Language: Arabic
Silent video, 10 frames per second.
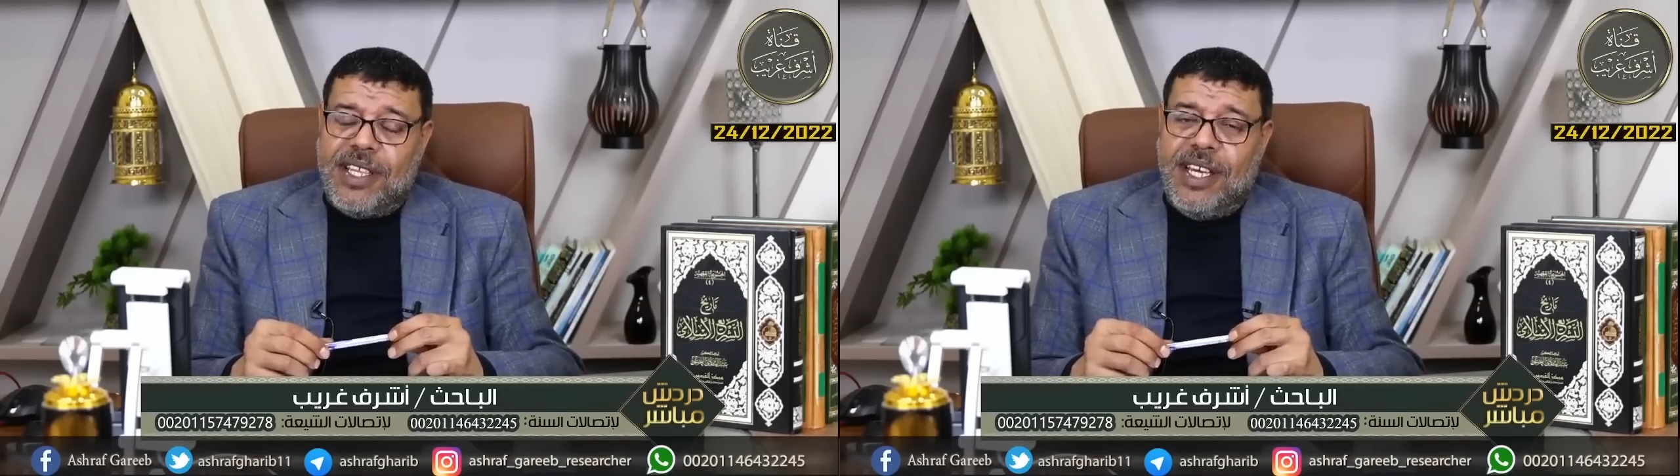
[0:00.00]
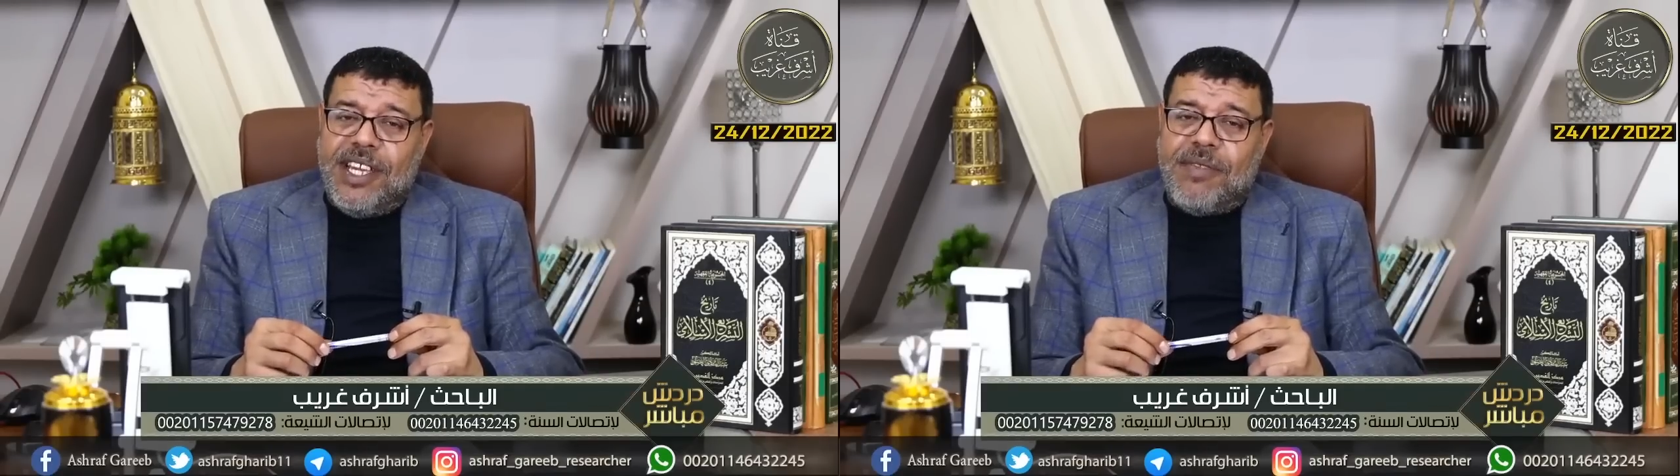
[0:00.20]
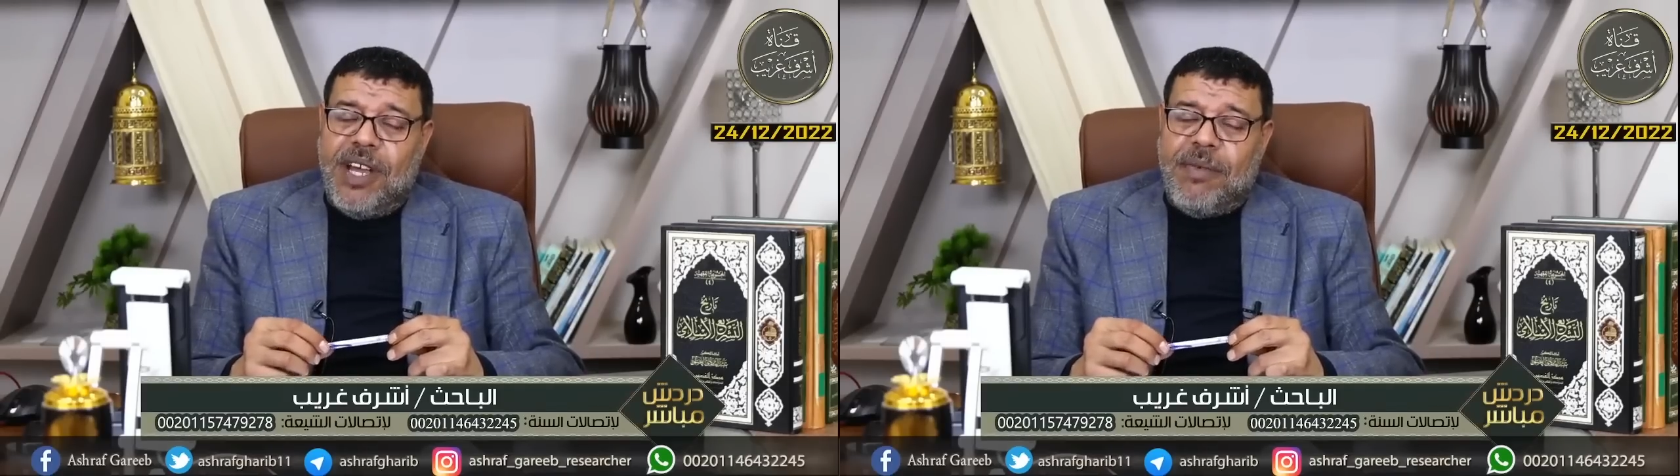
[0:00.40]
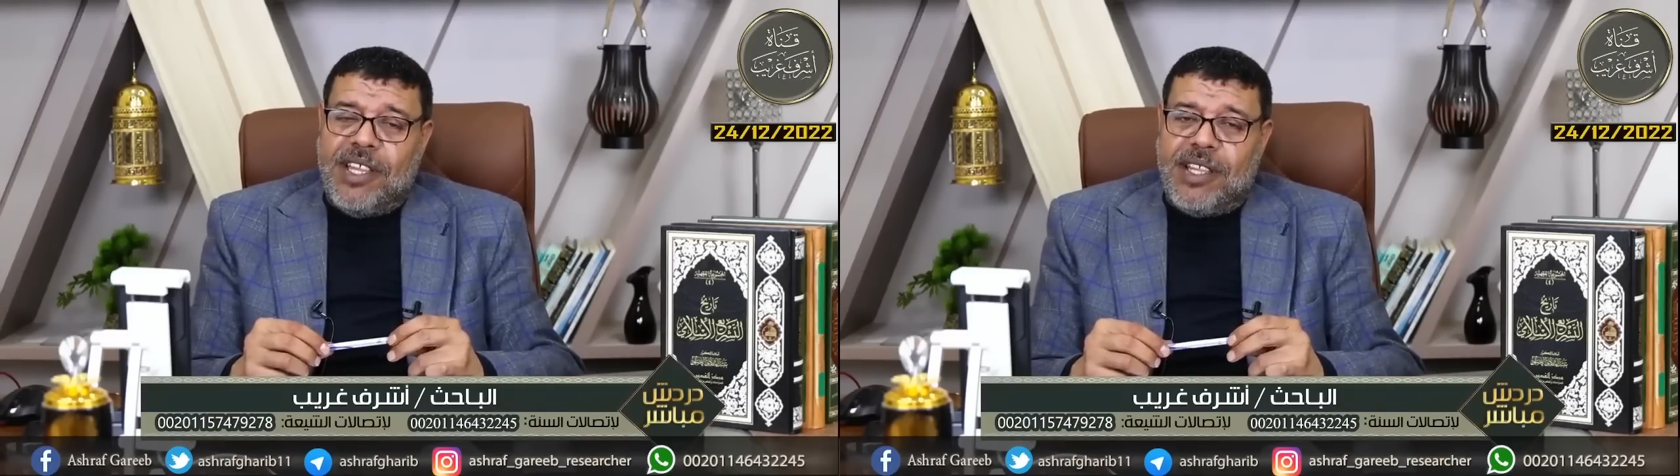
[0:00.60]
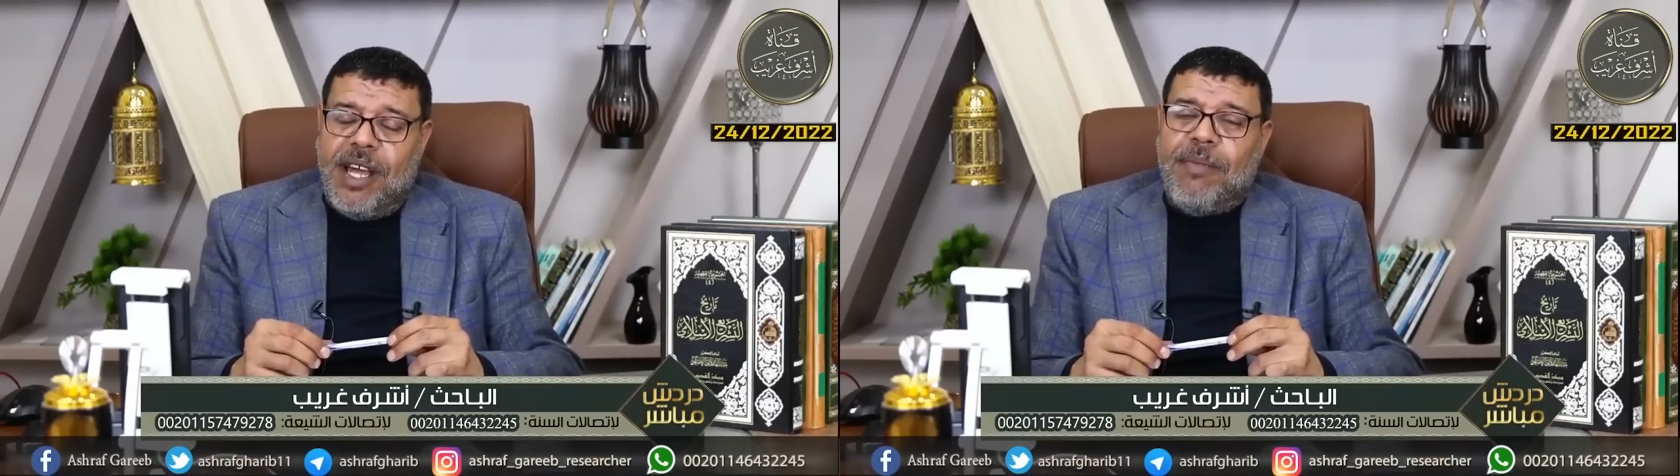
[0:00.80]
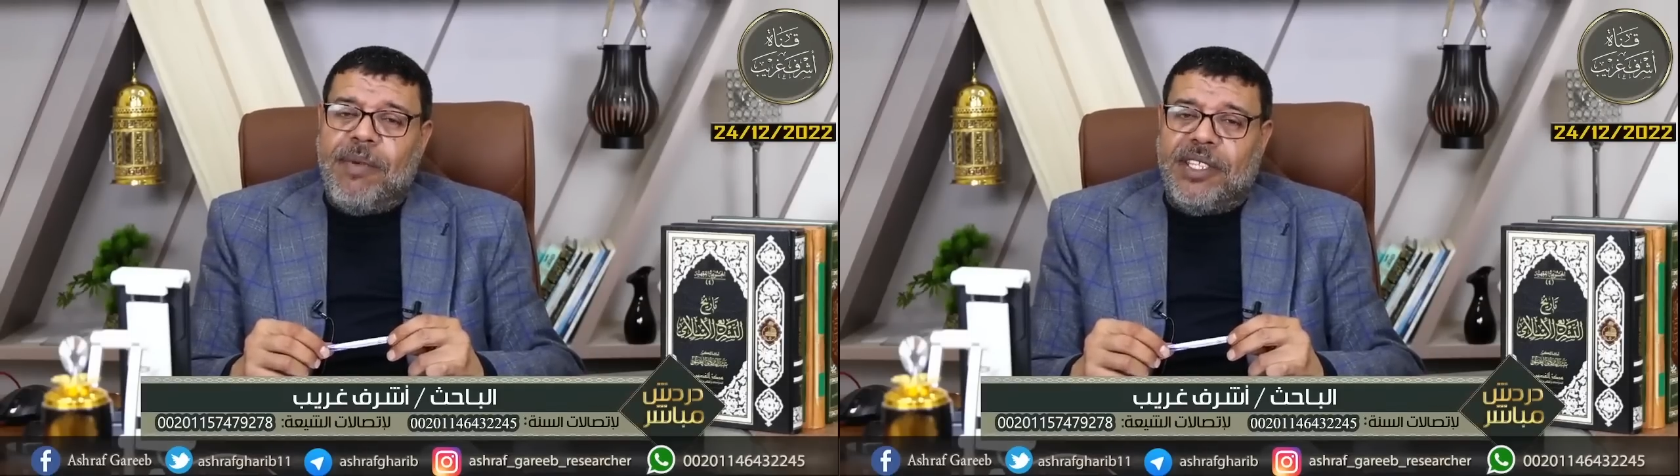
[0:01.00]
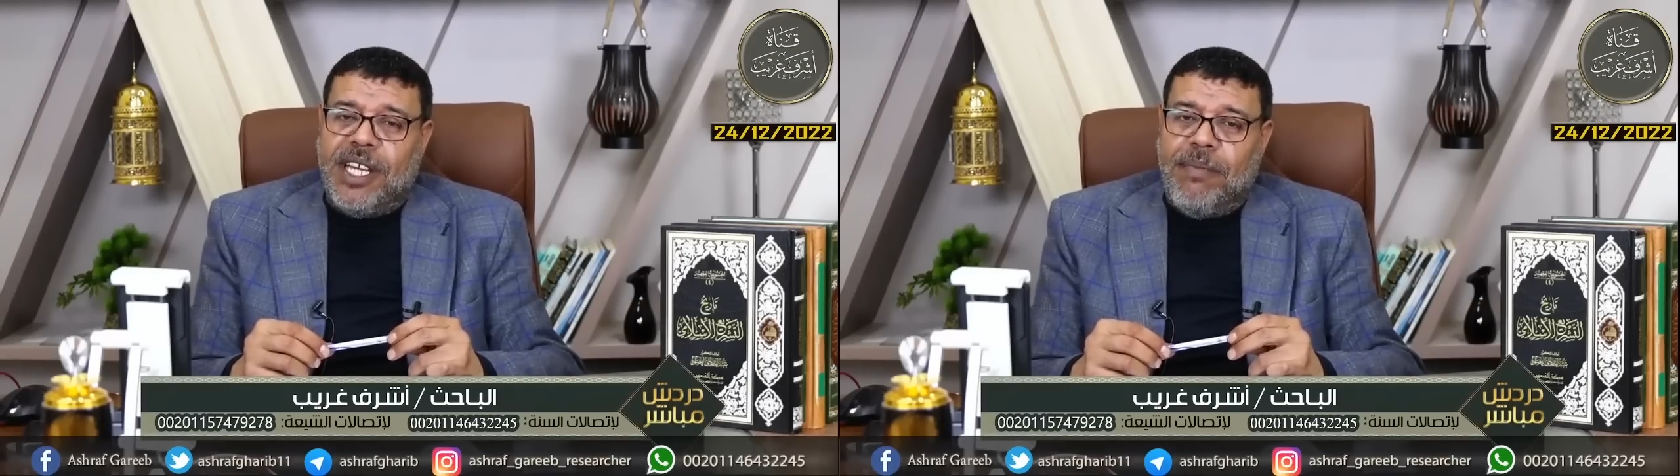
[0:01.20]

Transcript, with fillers: الله يخليك بس قبل ما تكمل